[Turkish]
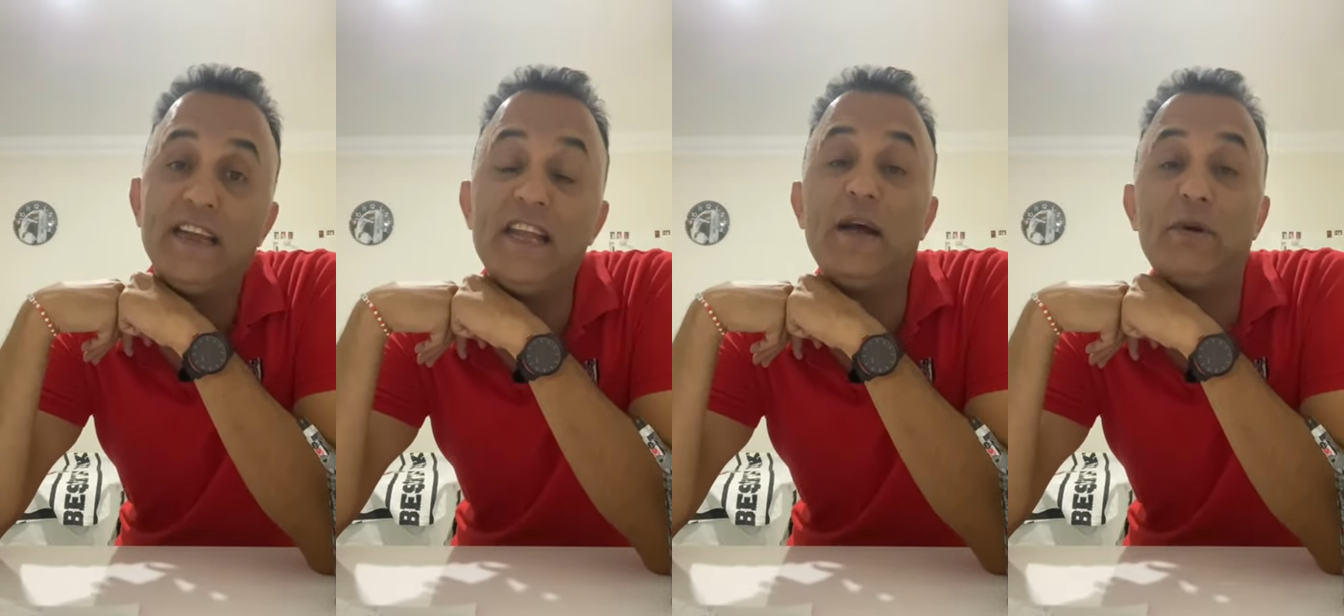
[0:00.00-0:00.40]

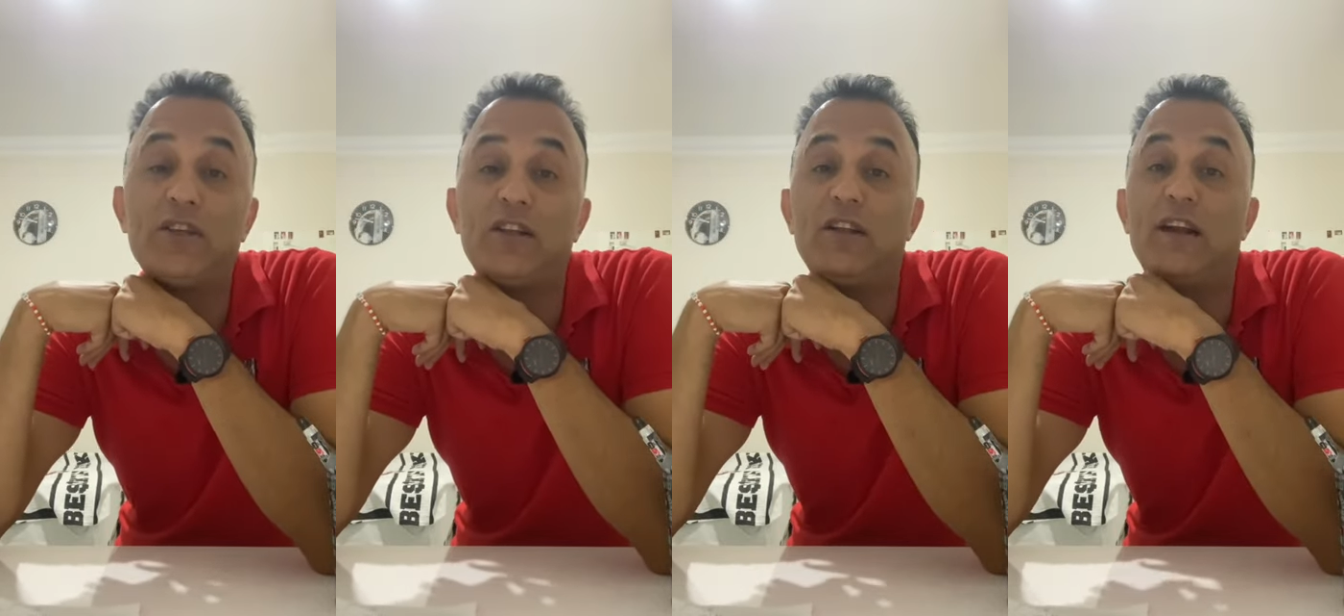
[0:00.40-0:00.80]
Yine
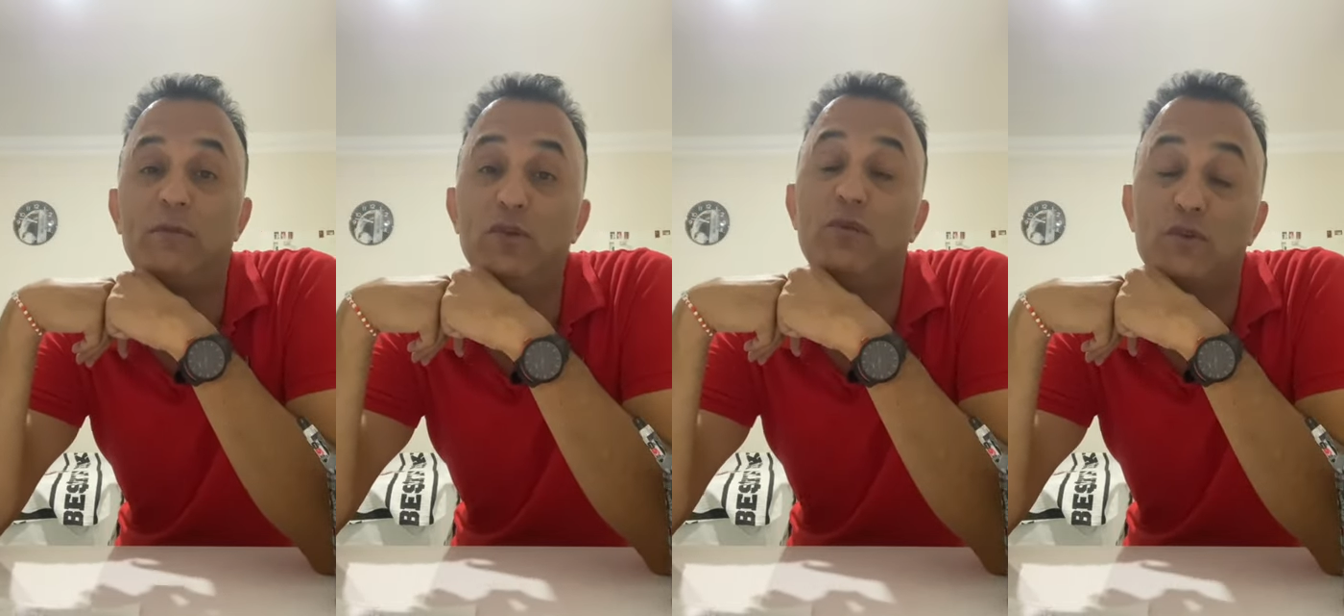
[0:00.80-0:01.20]

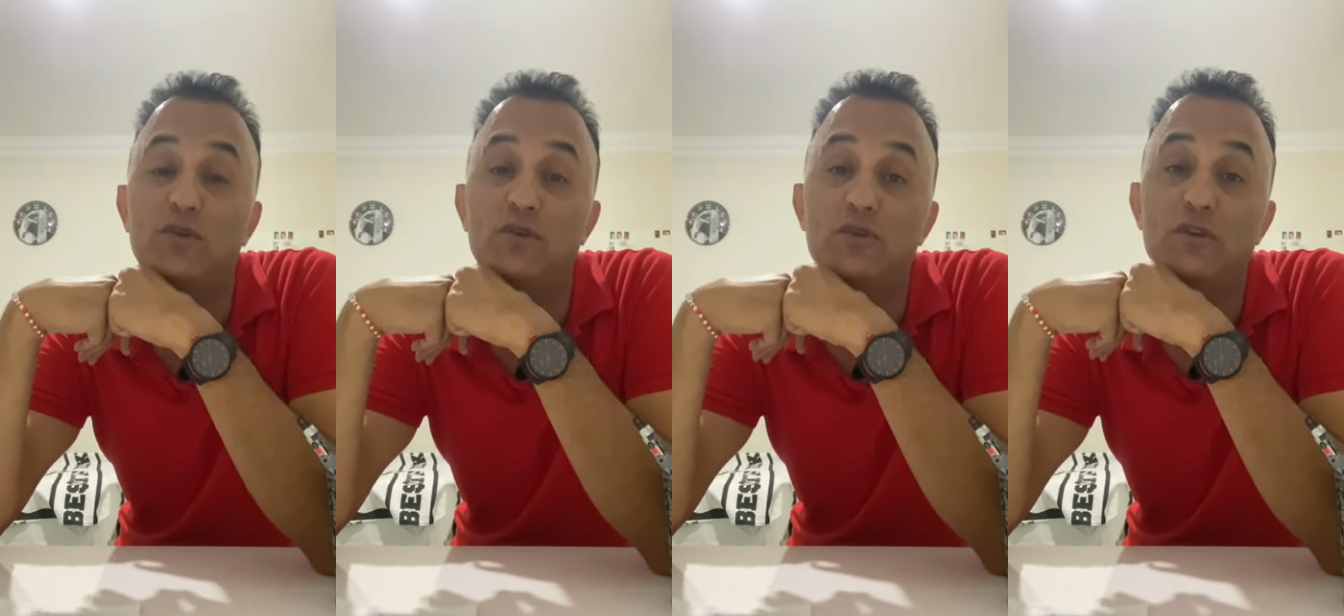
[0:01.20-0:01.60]
başladılar biliyor
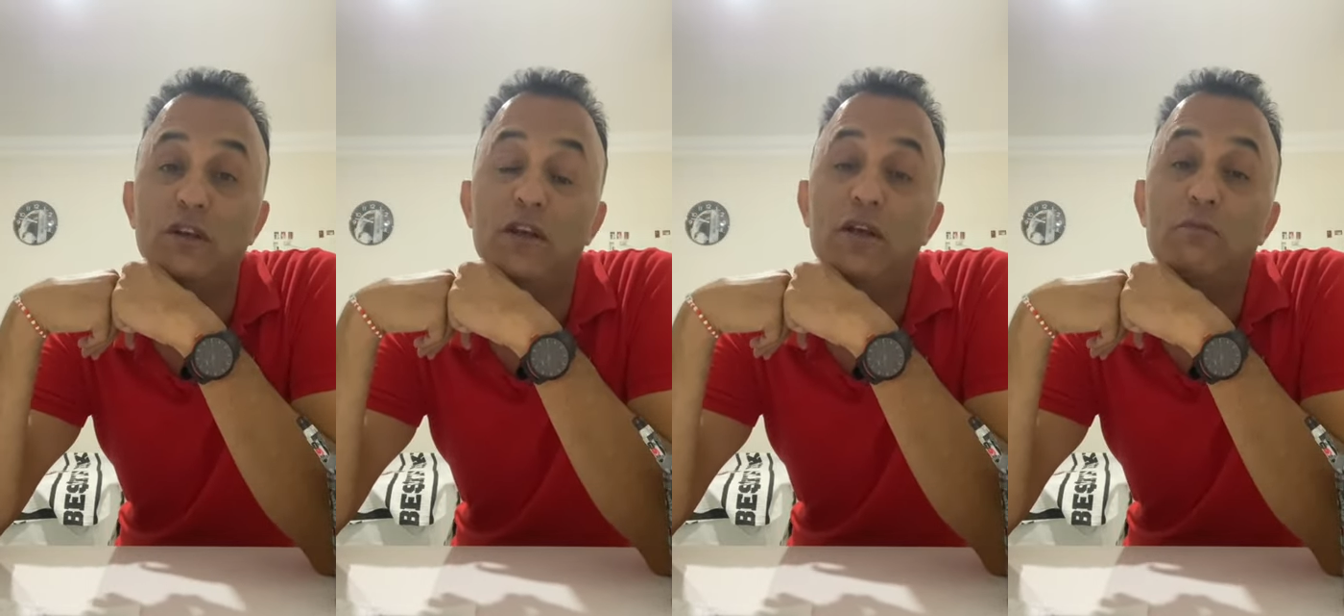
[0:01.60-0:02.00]
musunuz?
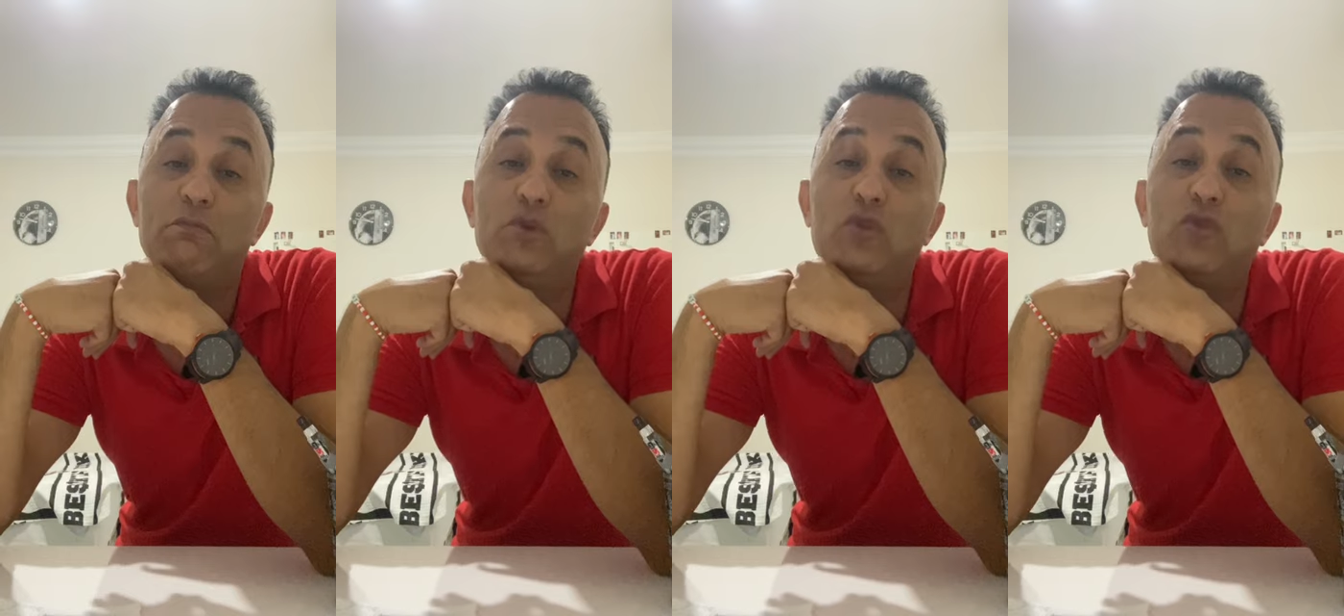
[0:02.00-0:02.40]

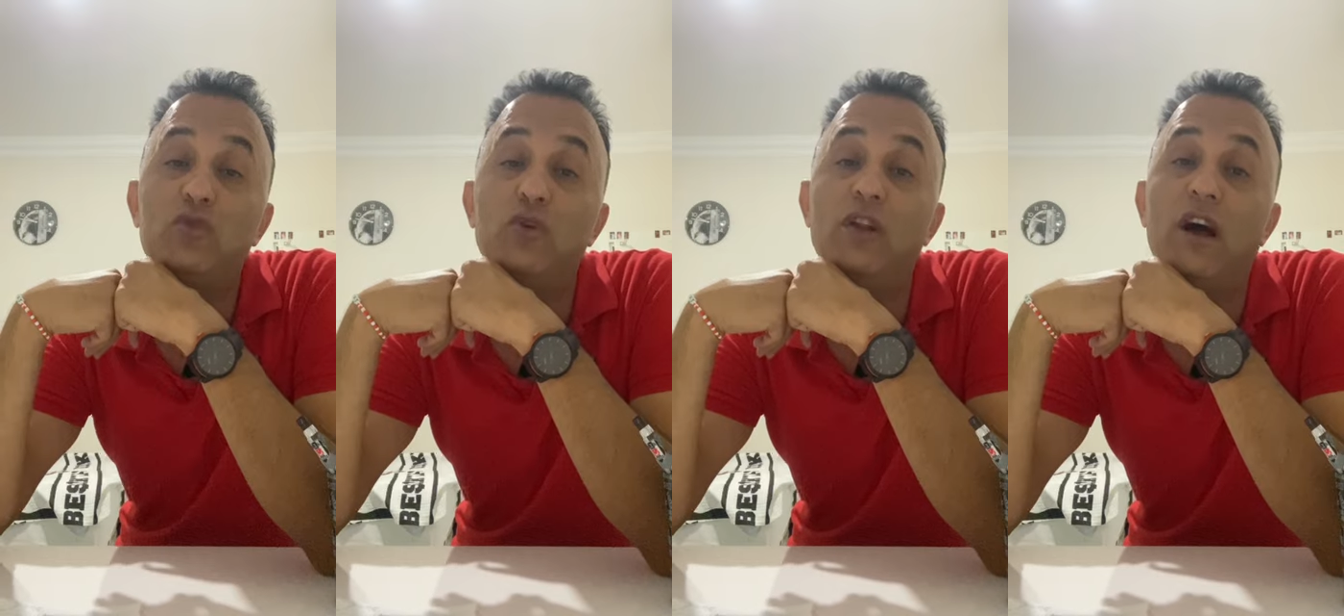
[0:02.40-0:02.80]

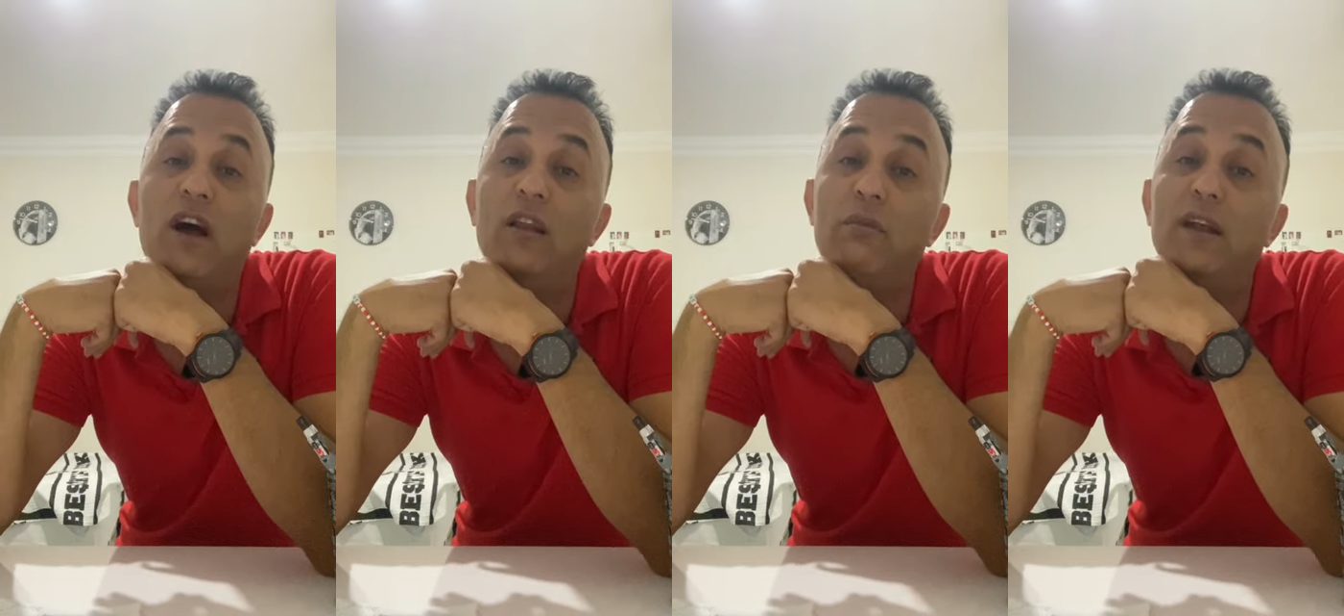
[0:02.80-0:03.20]
Bütün
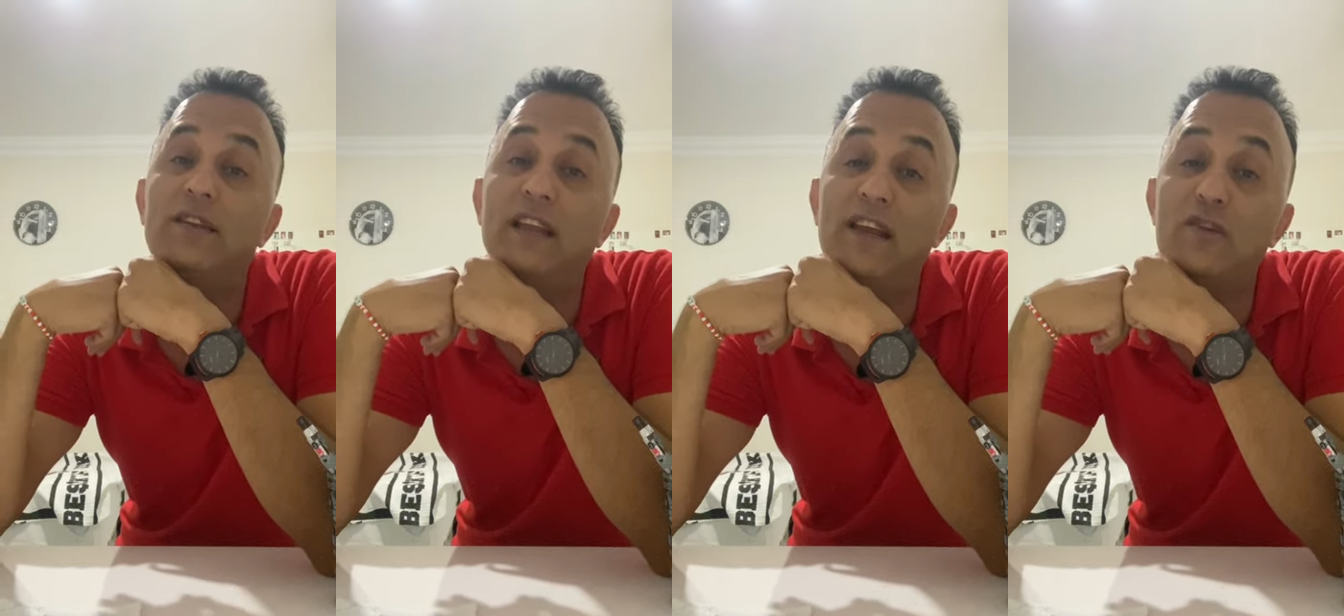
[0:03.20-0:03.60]

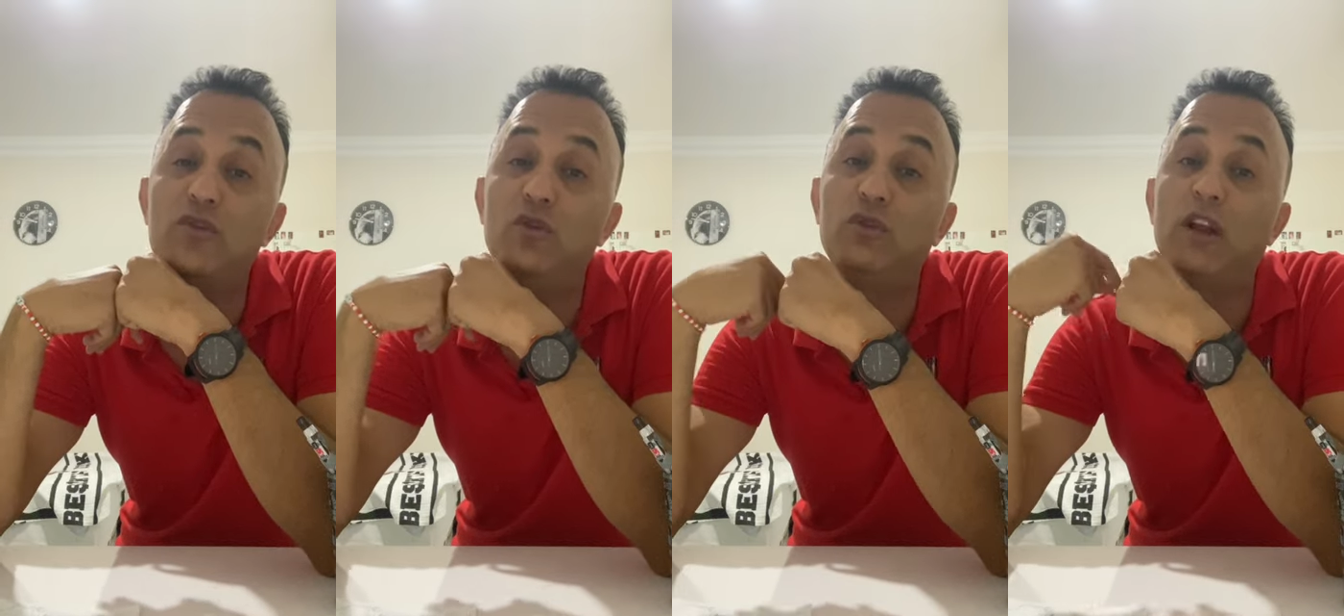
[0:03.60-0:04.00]
Alman
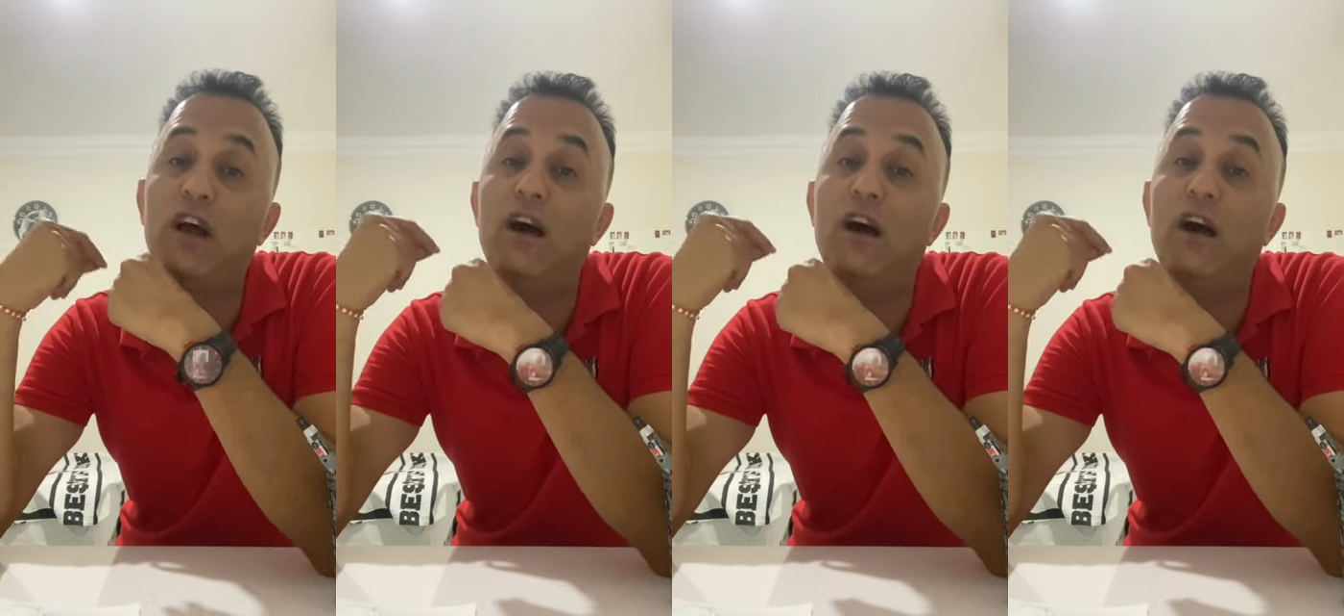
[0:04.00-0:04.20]
televizyonları,